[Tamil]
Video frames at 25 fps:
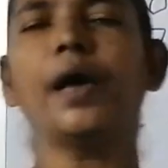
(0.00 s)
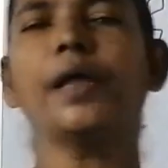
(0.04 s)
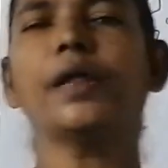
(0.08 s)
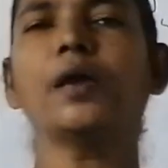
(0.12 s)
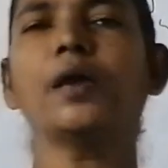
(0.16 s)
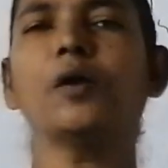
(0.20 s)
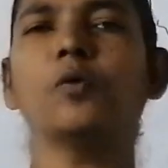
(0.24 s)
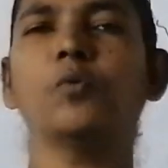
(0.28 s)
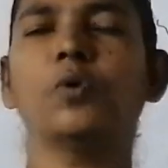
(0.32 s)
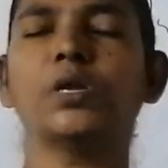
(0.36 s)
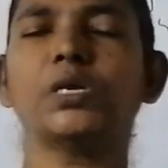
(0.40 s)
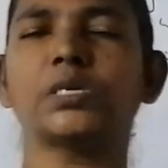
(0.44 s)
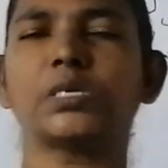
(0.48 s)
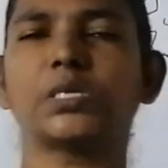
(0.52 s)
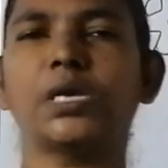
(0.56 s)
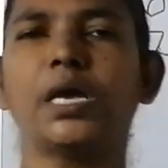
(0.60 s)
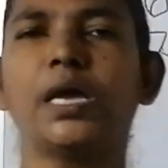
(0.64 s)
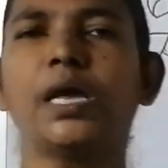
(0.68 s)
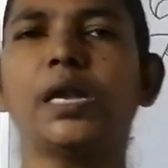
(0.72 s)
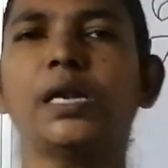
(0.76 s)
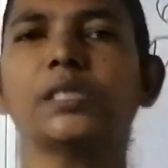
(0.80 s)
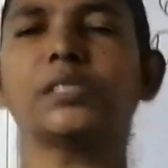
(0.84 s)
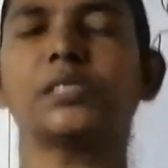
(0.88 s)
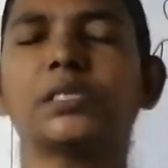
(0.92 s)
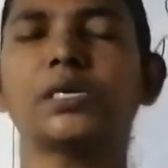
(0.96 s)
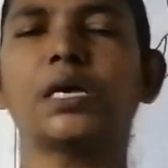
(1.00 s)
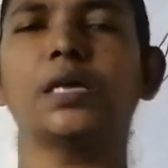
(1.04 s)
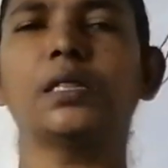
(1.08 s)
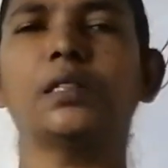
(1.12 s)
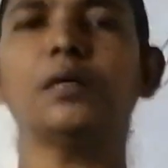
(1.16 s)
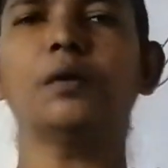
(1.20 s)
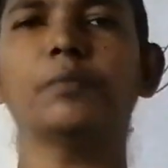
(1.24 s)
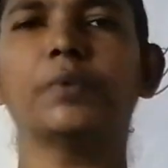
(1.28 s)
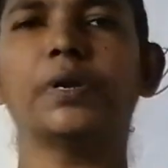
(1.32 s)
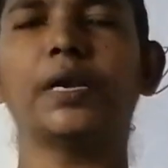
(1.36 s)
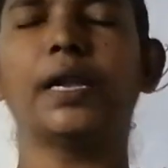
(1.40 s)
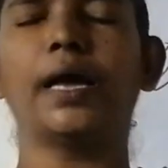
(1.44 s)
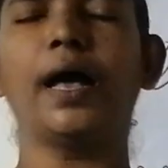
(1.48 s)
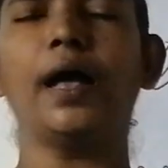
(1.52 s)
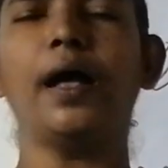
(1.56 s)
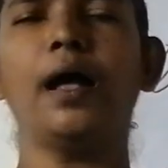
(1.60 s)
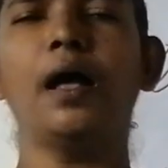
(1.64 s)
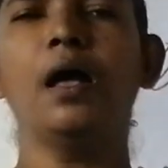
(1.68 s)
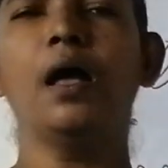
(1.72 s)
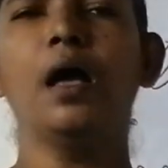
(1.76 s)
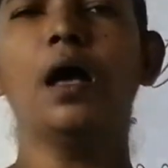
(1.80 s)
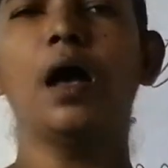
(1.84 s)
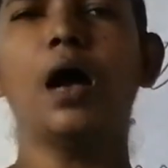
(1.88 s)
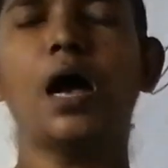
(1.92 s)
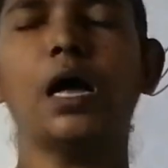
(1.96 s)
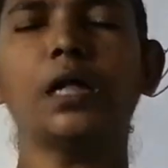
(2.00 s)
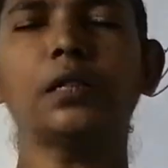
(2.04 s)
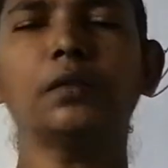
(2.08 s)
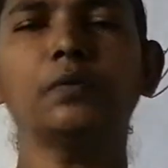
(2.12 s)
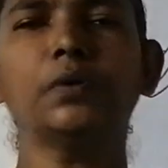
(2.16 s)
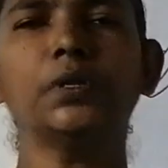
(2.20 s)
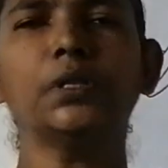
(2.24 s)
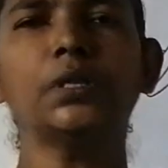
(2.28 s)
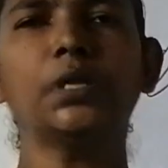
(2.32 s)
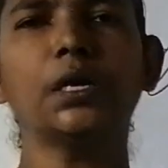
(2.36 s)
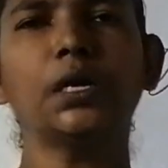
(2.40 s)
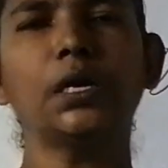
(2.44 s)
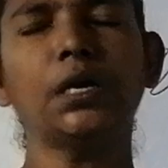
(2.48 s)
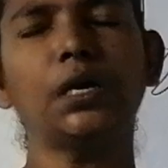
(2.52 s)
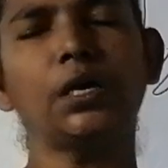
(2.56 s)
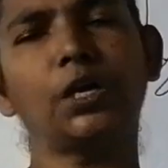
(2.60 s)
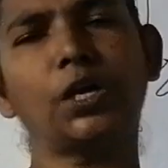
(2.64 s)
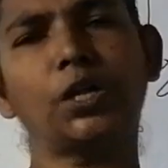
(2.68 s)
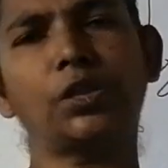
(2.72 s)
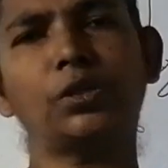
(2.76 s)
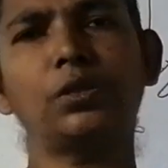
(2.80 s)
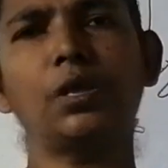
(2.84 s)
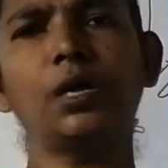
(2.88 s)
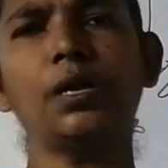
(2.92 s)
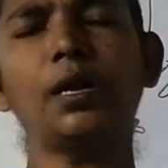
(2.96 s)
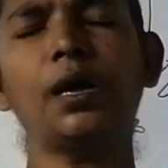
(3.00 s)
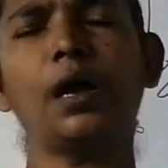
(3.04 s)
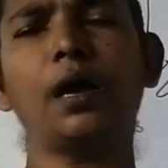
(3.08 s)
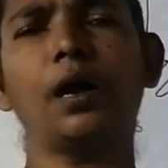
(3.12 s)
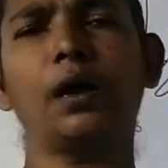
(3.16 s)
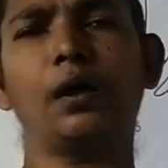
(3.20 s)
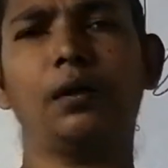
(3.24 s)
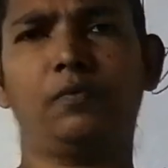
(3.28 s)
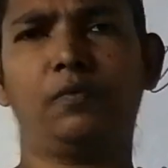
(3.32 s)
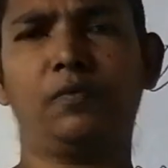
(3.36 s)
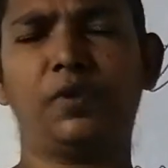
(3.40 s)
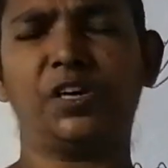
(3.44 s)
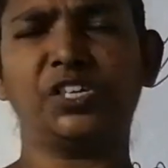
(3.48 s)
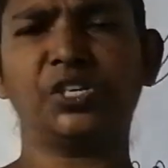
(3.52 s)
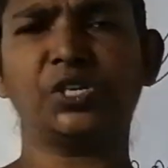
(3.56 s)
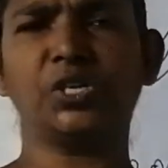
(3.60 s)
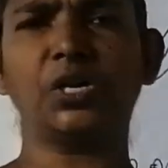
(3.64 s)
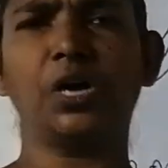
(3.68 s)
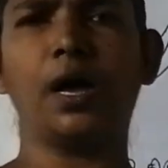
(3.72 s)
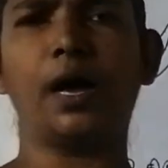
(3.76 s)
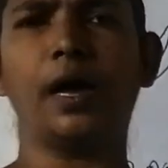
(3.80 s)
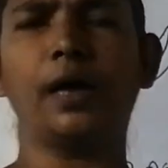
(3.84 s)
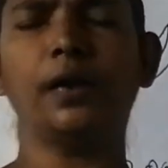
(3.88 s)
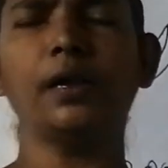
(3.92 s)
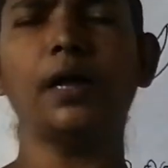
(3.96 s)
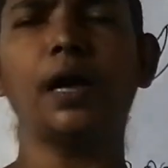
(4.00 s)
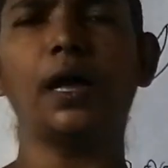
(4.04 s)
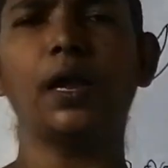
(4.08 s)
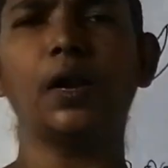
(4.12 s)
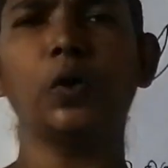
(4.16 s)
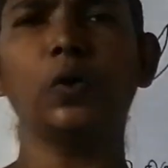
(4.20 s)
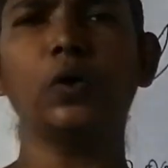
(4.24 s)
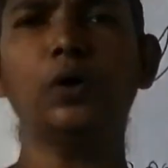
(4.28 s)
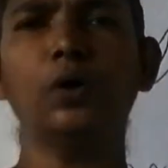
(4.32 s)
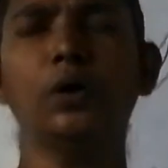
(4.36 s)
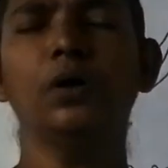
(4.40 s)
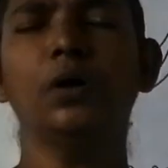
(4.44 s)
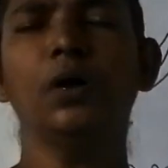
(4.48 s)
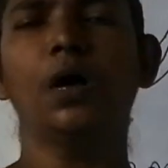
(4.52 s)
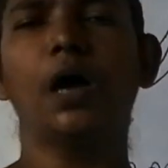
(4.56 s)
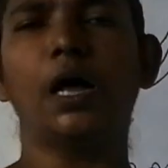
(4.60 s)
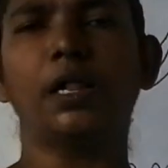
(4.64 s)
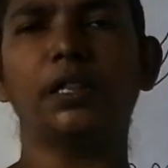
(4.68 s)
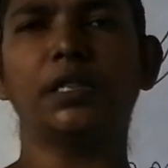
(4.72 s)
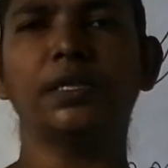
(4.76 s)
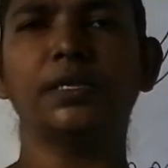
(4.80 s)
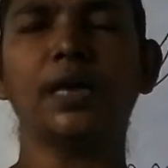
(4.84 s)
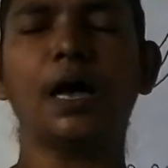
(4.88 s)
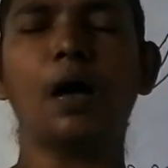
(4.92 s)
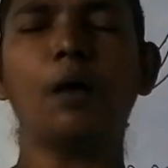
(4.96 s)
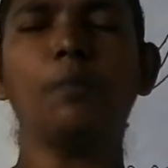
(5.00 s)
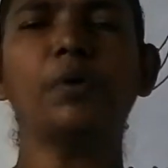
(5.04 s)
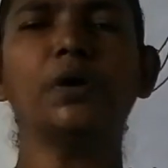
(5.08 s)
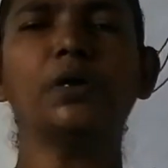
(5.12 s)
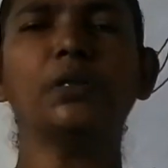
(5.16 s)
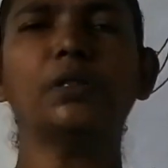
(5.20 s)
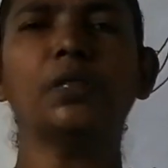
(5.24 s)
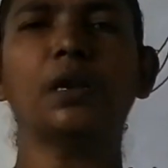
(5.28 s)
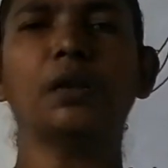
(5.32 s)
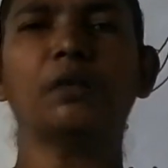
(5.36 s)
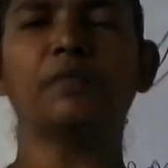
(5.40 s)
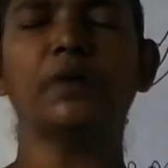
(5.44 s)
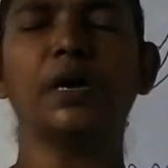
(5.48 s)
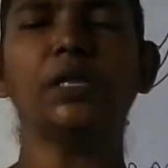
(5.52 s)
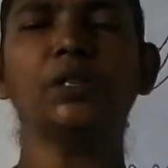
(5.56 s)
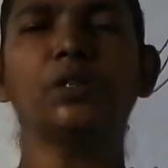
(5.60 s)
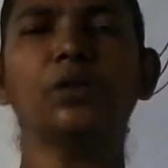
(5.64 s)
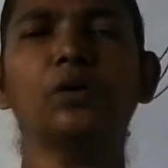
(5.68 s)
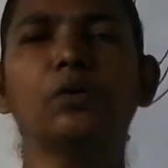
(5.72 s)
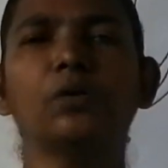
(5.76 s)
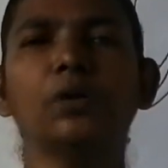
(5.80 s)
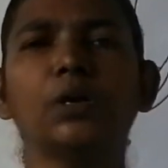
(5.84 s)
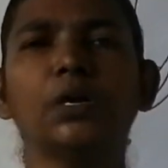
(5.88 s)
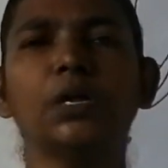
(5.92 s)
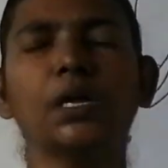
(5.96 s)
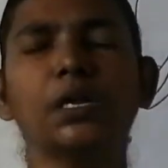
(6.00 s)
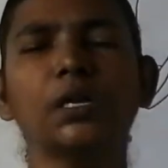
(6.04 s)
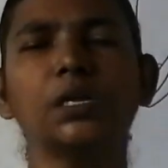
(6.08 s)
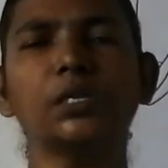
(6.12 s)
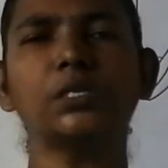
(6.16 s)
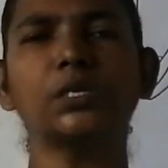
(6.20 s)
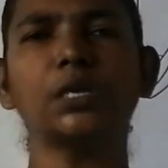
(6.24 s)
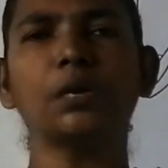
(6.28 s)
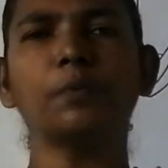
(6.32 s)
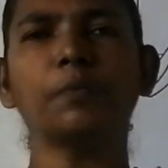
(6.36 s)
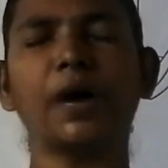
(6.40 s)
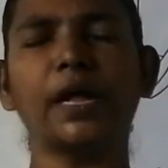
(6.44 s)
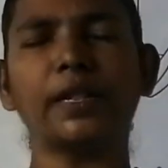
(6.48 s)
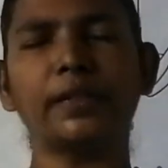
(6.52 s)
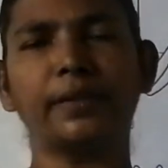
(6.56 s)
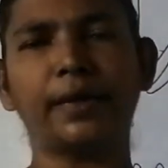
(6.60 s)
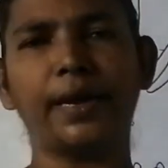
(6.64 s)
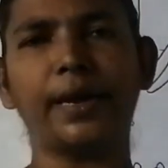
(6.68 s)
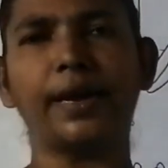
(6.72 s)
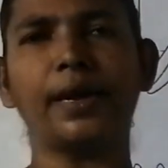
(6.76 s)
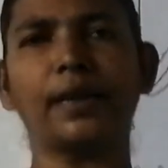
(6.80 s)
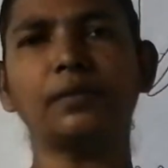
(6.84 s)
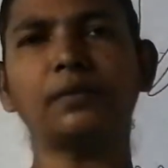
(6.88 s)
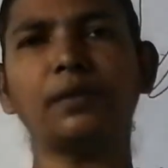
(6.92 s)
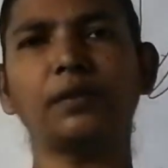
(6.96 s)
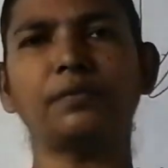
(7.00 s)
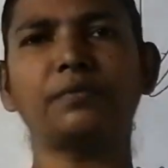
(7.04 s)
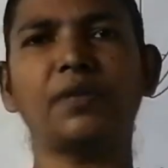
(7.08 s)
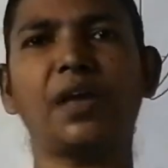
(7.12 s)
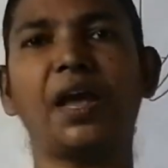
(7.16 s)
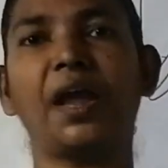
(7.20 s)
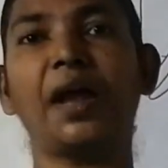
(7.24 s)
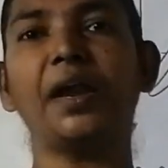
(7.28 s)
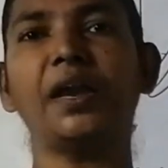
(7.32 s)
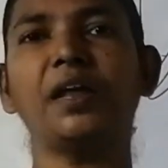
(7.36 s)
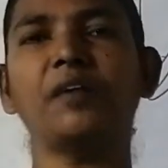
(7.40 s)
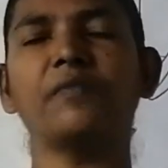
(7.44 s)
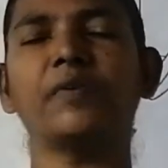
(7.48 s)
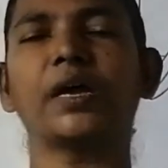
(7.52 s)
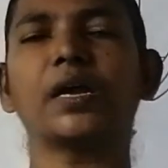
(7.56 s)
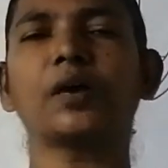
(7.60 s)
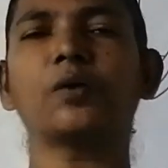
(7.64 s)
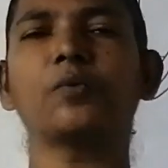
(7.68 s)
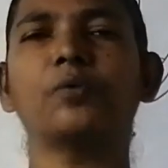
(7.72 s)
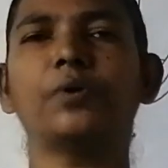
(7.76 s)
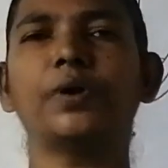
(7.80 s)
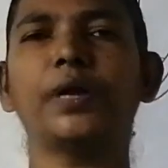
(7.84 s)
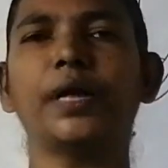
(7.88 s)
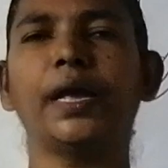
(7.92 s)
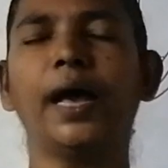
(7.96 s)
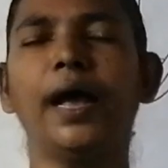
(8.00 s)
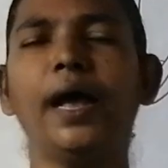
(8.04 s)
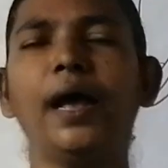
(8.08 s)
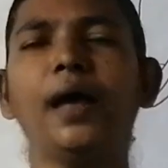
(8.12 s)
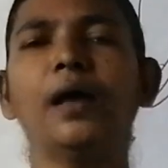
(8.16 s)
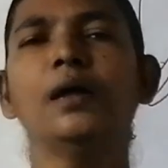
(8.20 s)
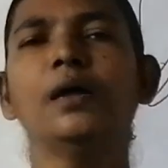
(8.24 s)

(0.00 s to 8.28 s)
காரியம் ஒரு செயல் செய்தோம்னா அது வந்து எத்தனை வருஷம் ஆனாலும் அது ஞாபகத்துல வைத்துக்கொண்டு என்ன செய்யுமா அந்த இடத்தை தேடி வரக்கூடிய